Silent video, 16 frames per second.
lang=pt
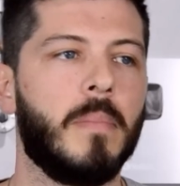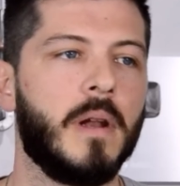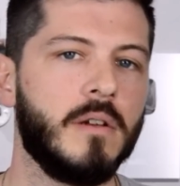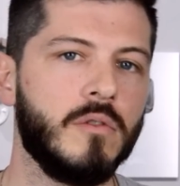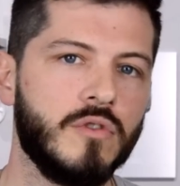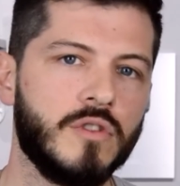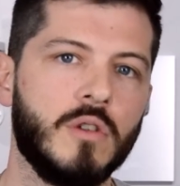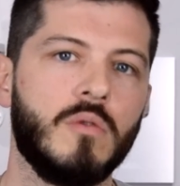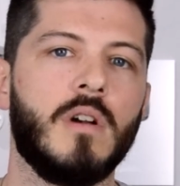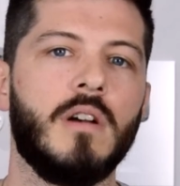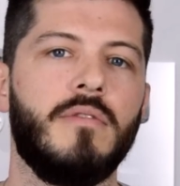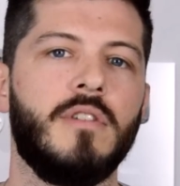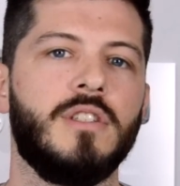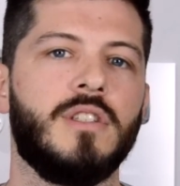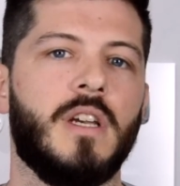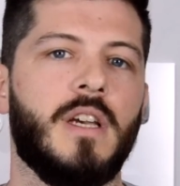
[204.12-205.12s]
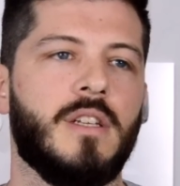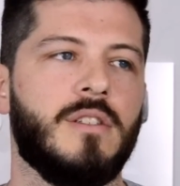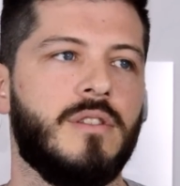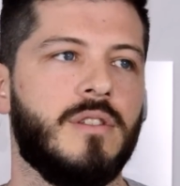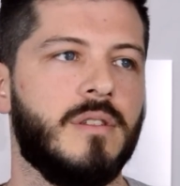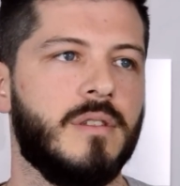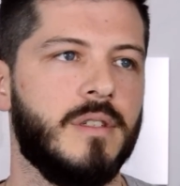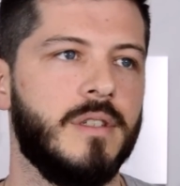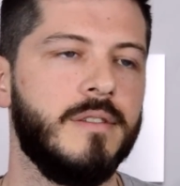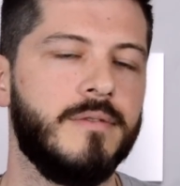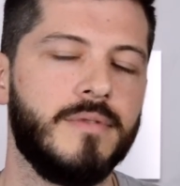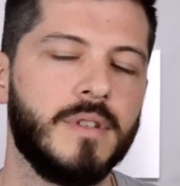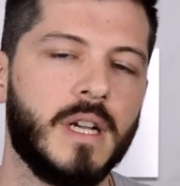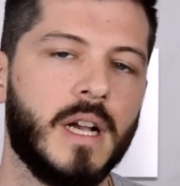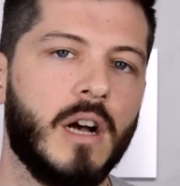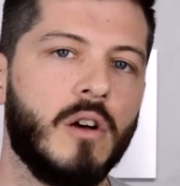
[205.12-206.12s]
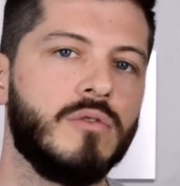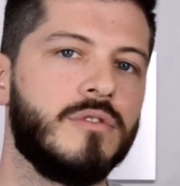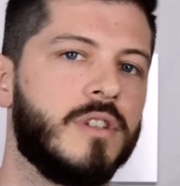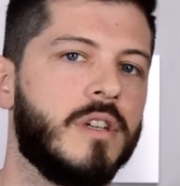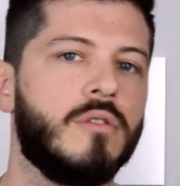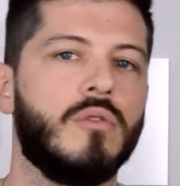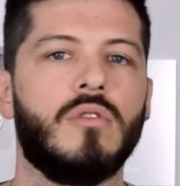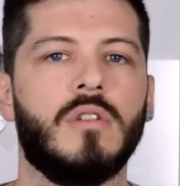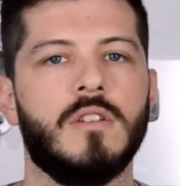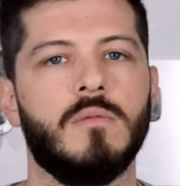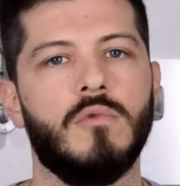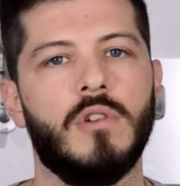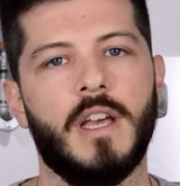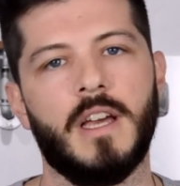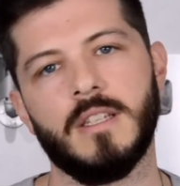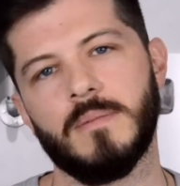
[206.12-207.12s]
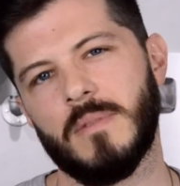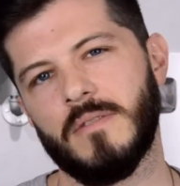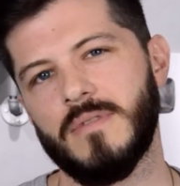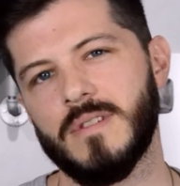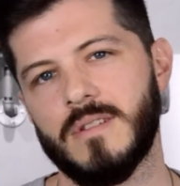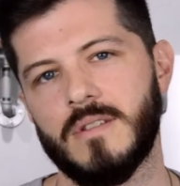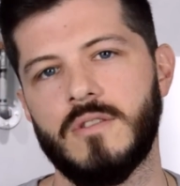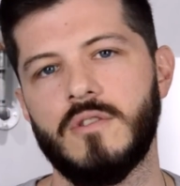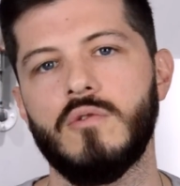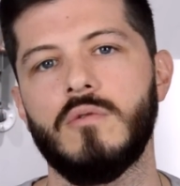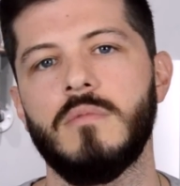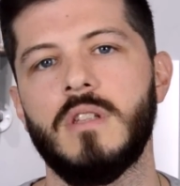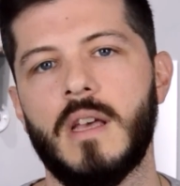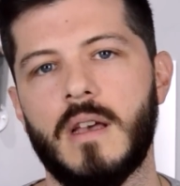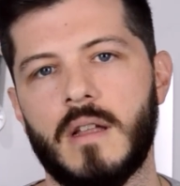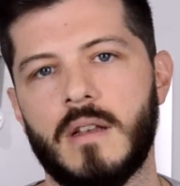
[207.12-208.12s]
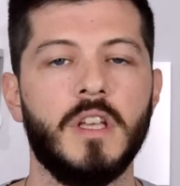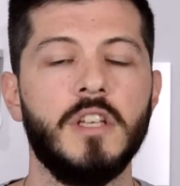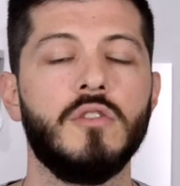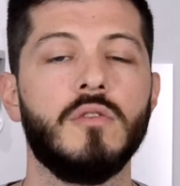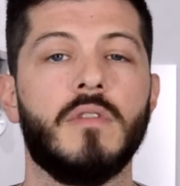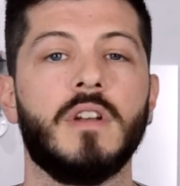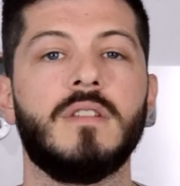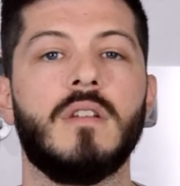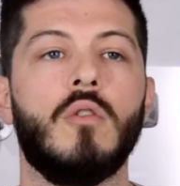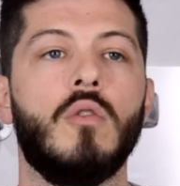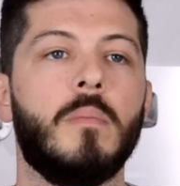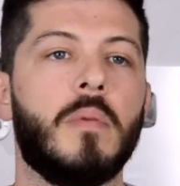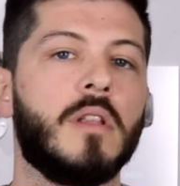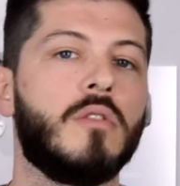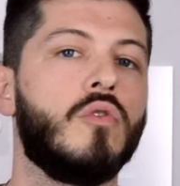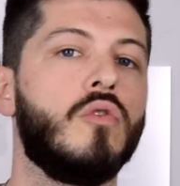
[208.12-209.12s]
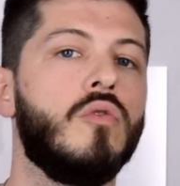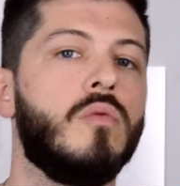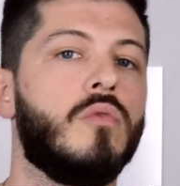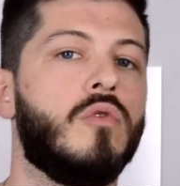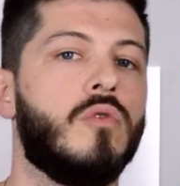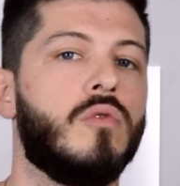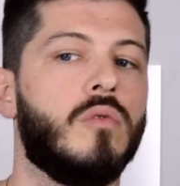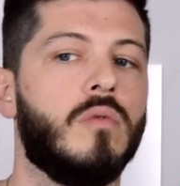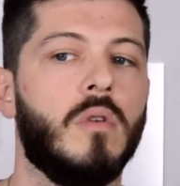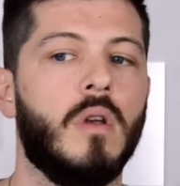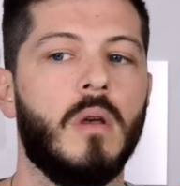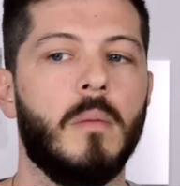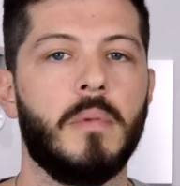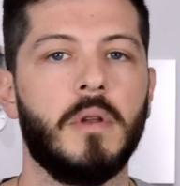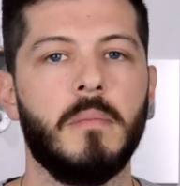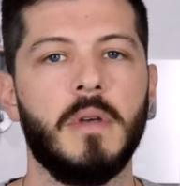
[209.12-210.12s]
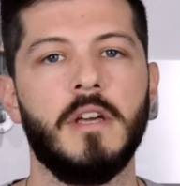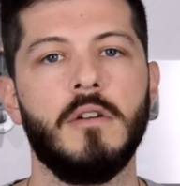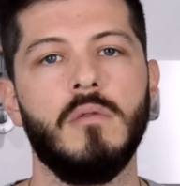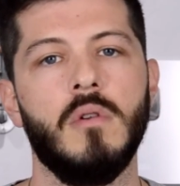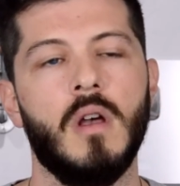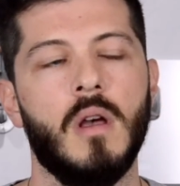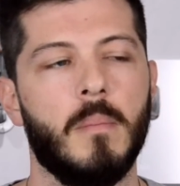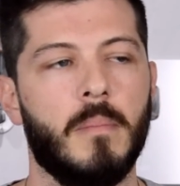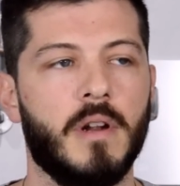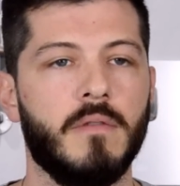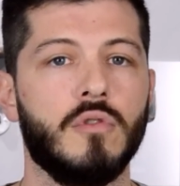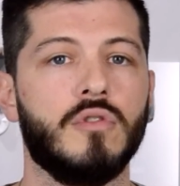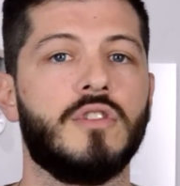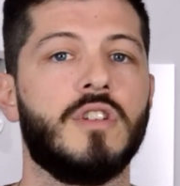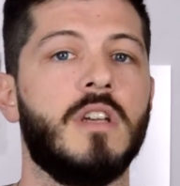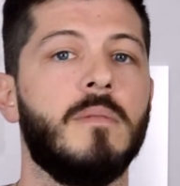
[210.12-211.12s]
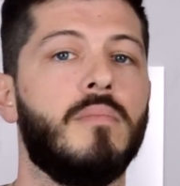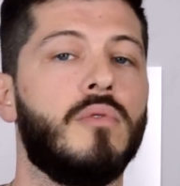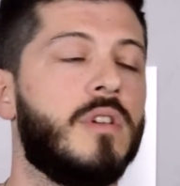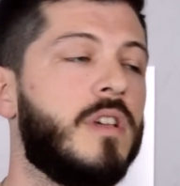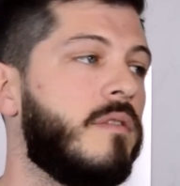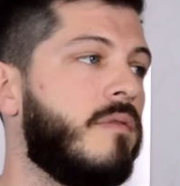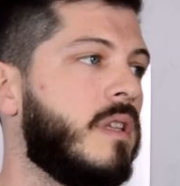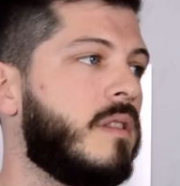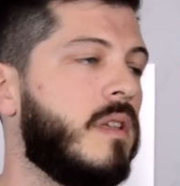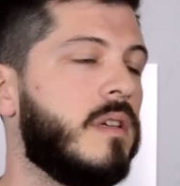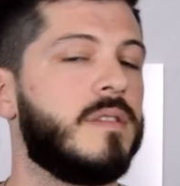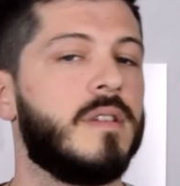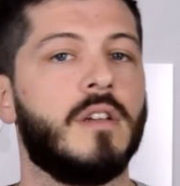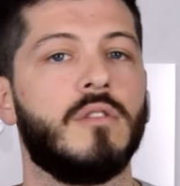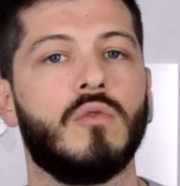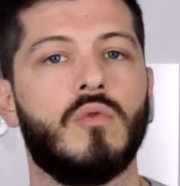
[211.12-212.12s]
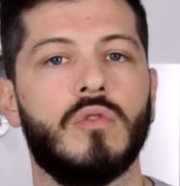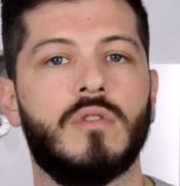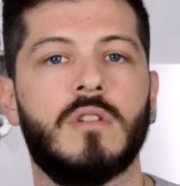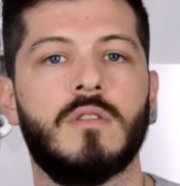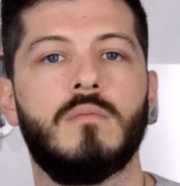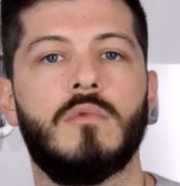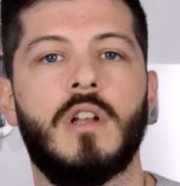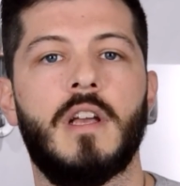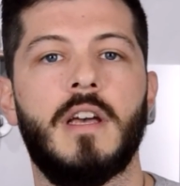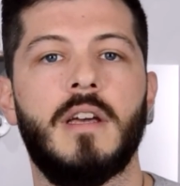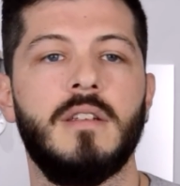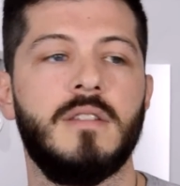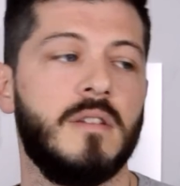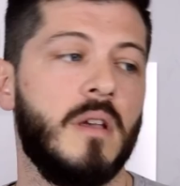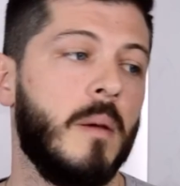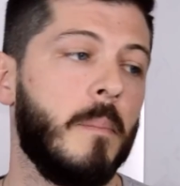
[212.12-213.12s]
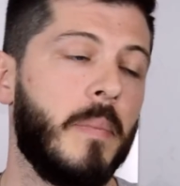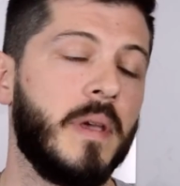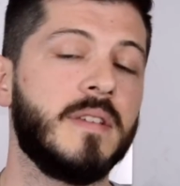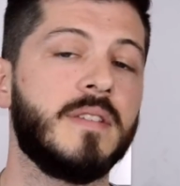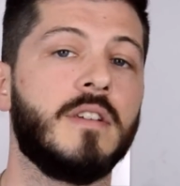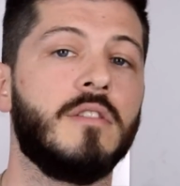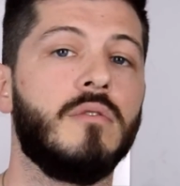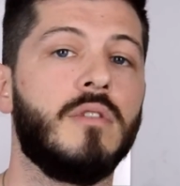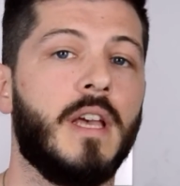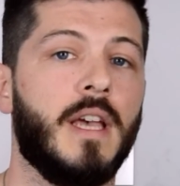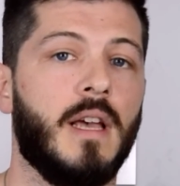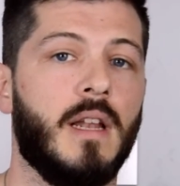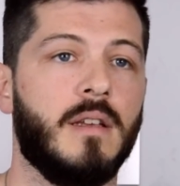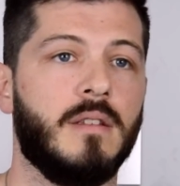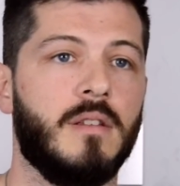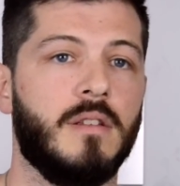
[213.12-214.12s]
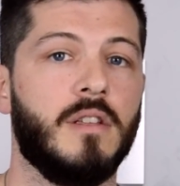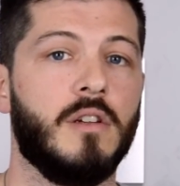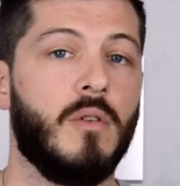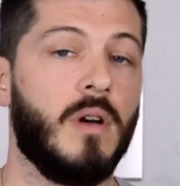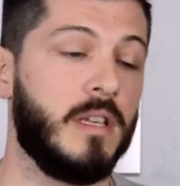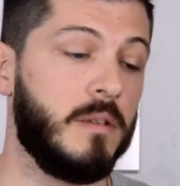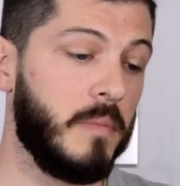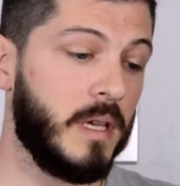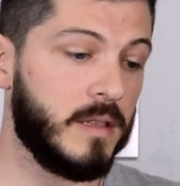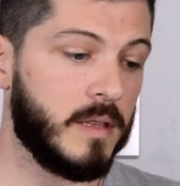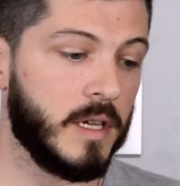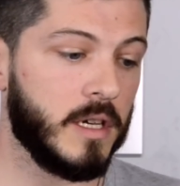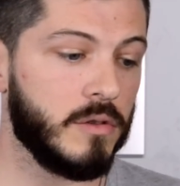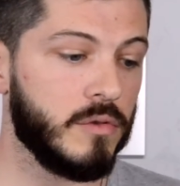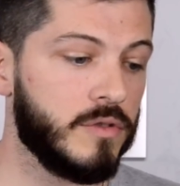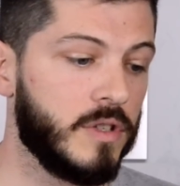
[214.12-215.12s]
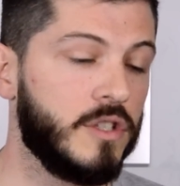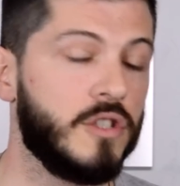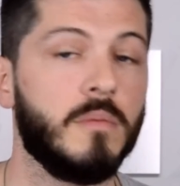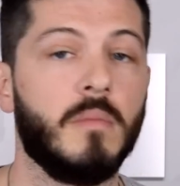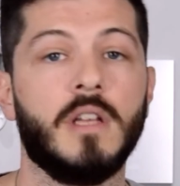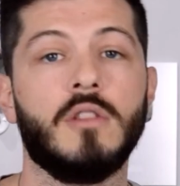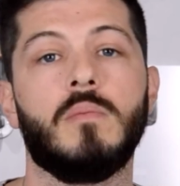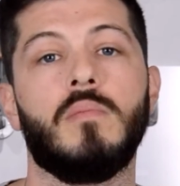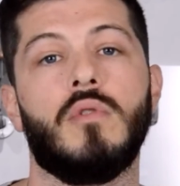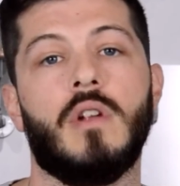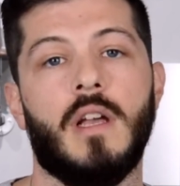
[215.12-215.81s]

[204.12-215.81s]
para não ser um cafajeste e ficar usando outras mulheres para fazer ciúme nela. Isso vai ser ruim para todo mundo Primeiro, para você, porque vai estar tá saindo com outras mulheres, pensando nela, entendeu? Alimentando o sentimento por